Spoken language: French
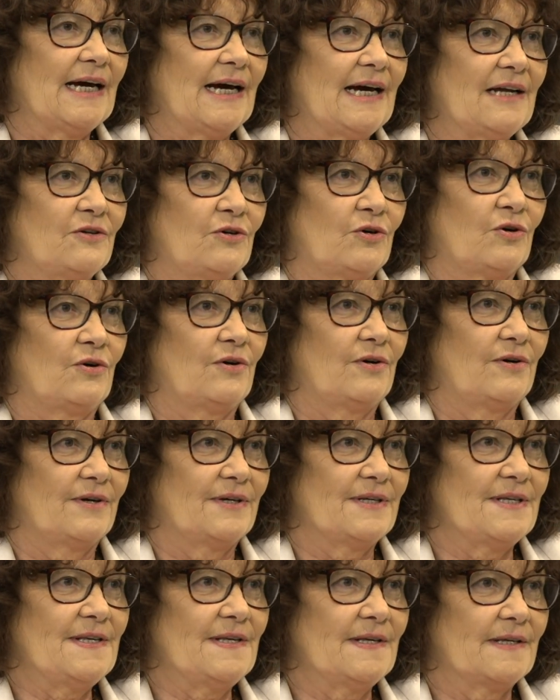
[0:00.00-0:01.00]
Alors,
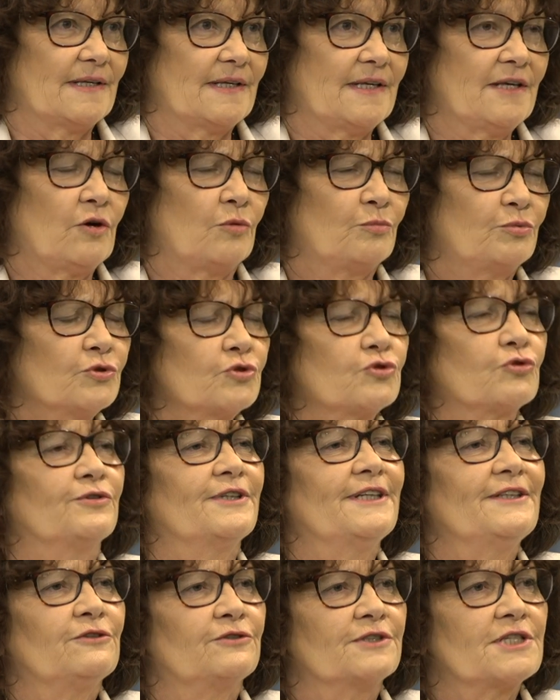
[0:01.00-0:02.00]
et en plus,
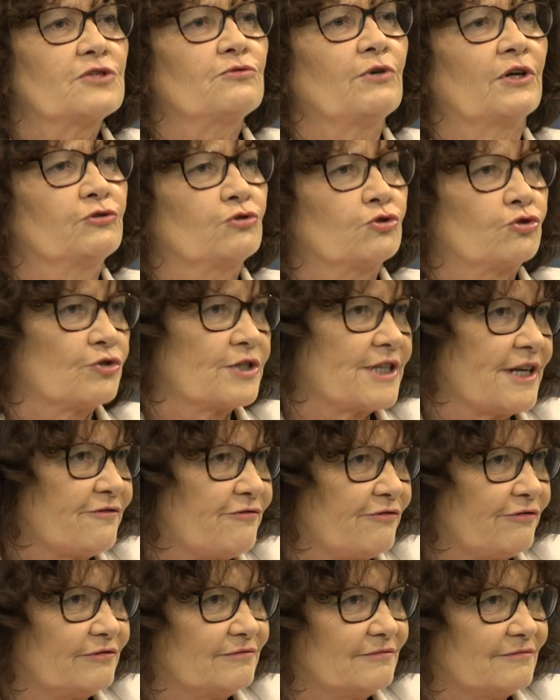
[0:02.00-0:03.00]
on est dans l'histoire de
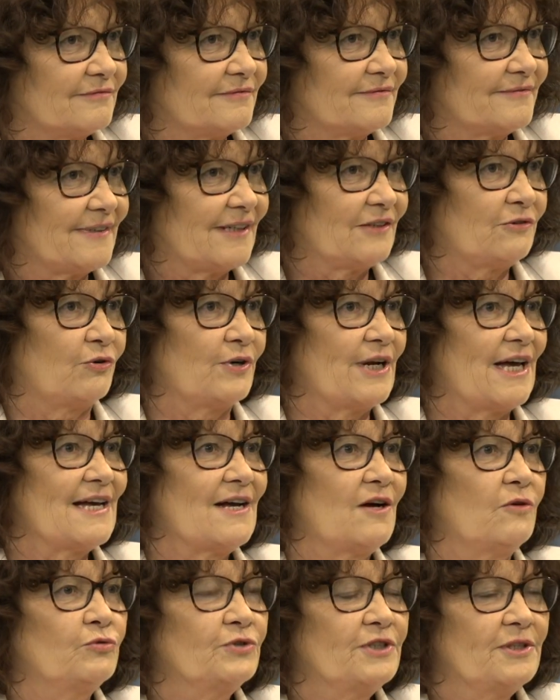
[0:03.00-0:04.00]
Joseph. Alors
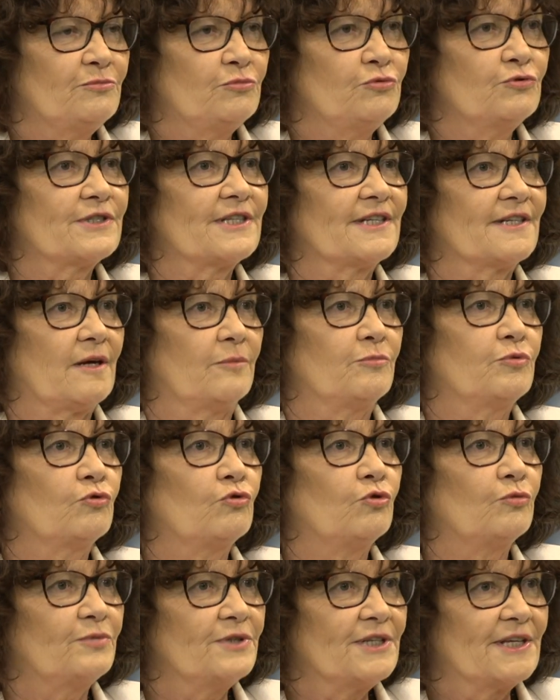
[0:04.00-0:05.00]
là, au début, c'est un peu
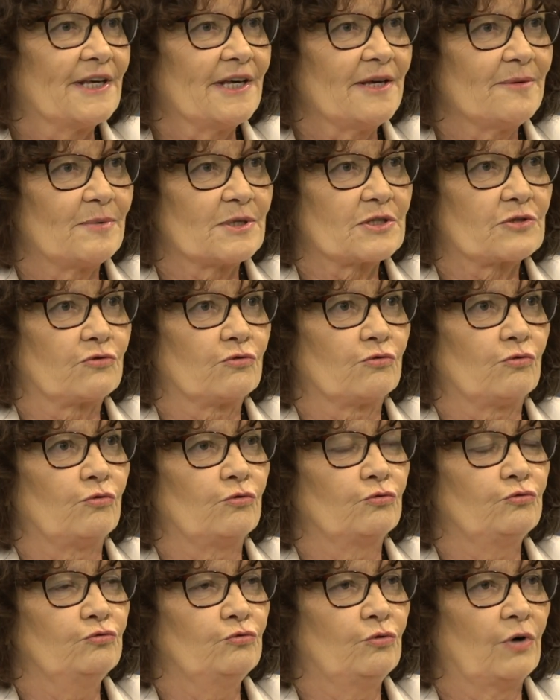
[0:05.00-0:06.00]
compliqué parce
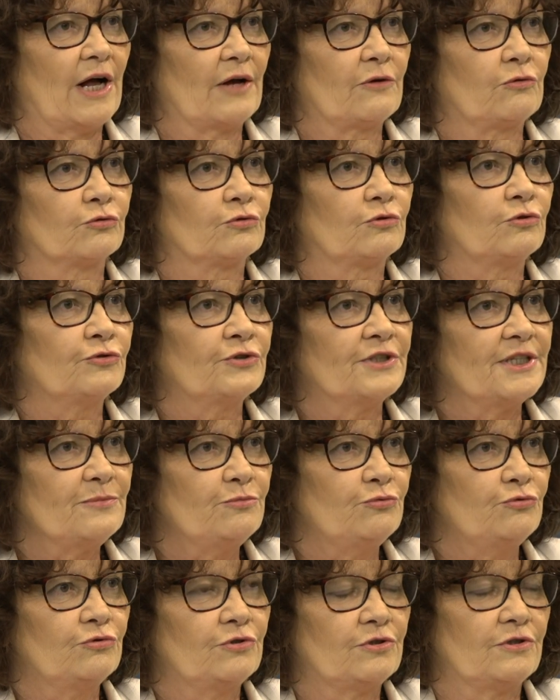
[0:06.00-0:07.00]
qu'on nous raconte le
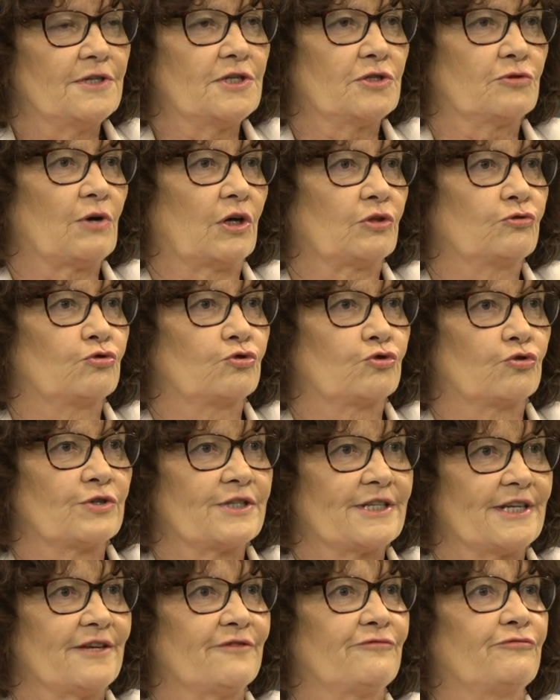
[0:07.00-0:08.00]
début de l'histoire de
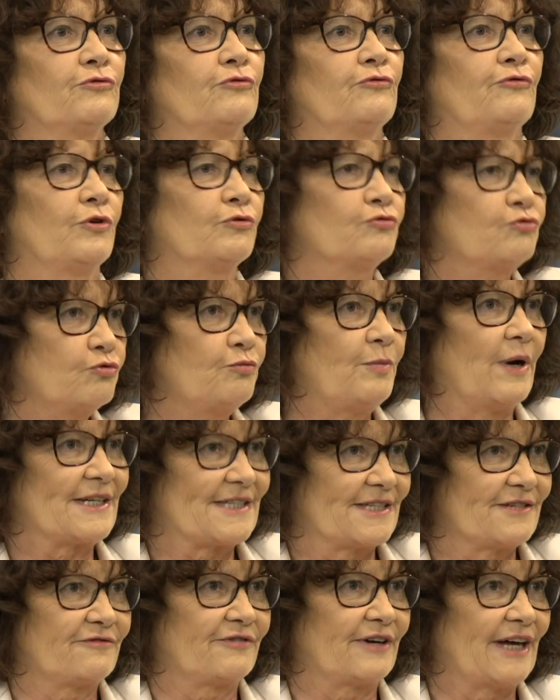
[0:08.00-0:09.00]
Joseph euh, vendu
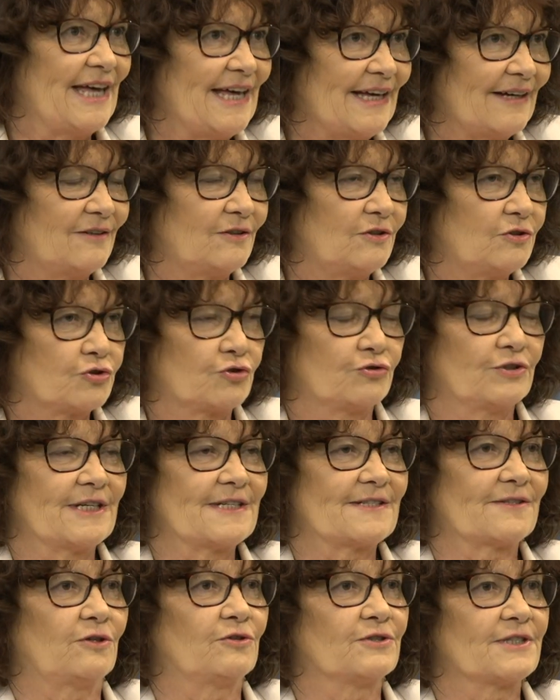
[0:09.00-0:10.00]
par ses frères en
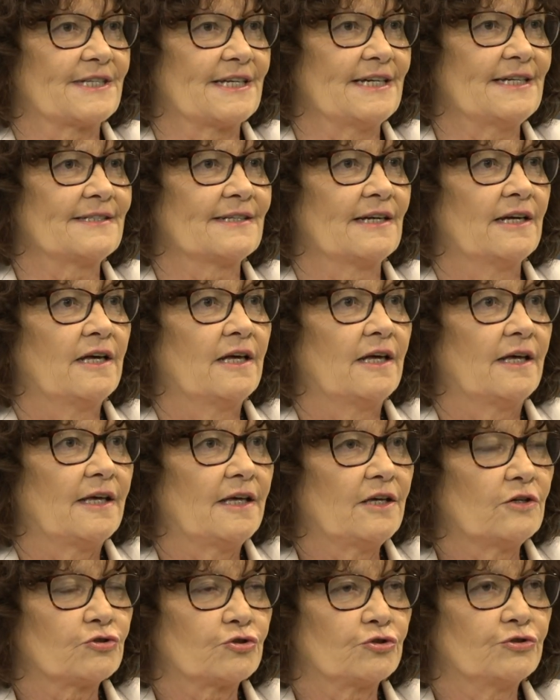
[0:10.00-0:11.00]
Genèse 37.
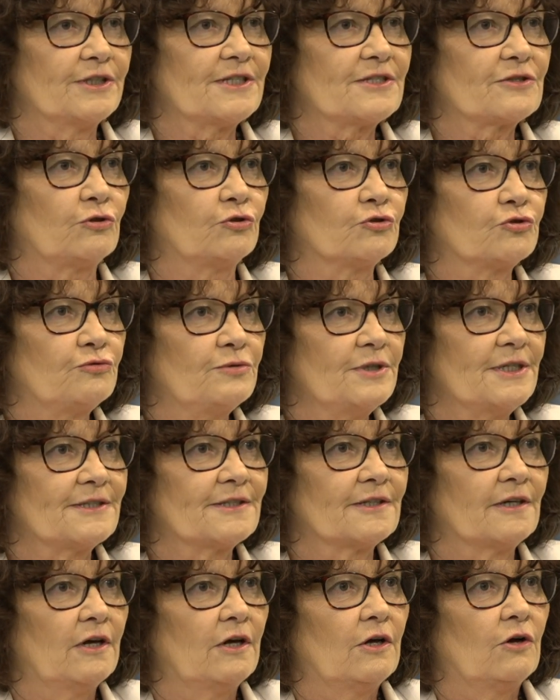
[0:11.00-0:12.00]
Et en Genèse
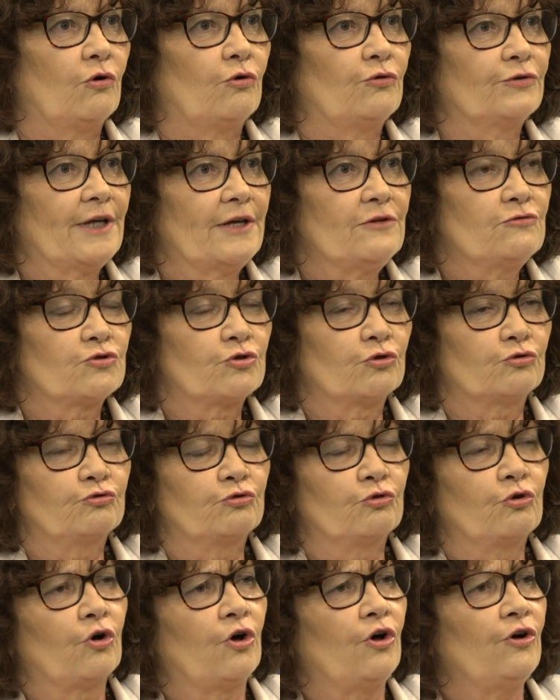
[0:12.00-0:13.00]
38, on a une sorte
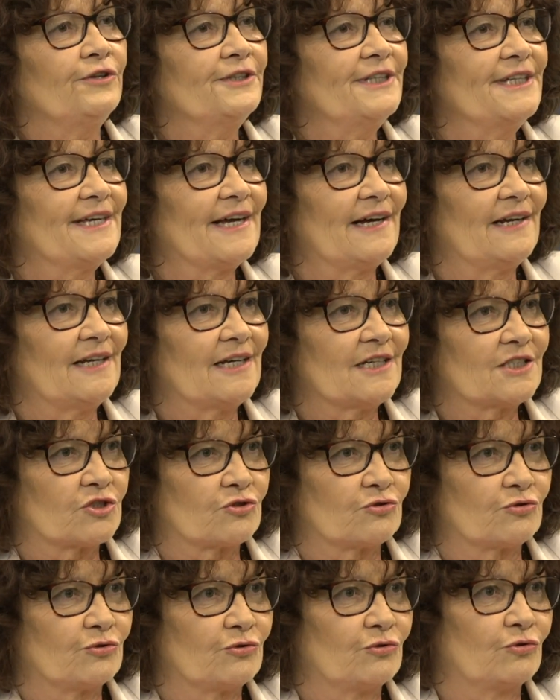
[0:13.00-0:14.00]
de grand décalage
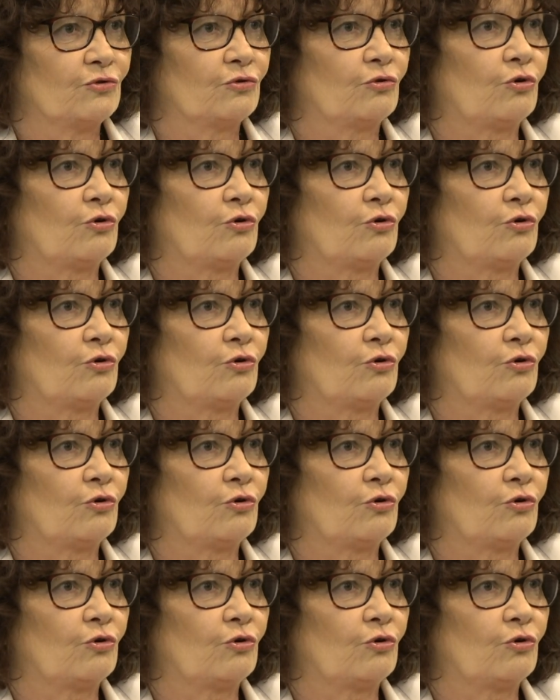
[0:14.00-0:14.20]
euh,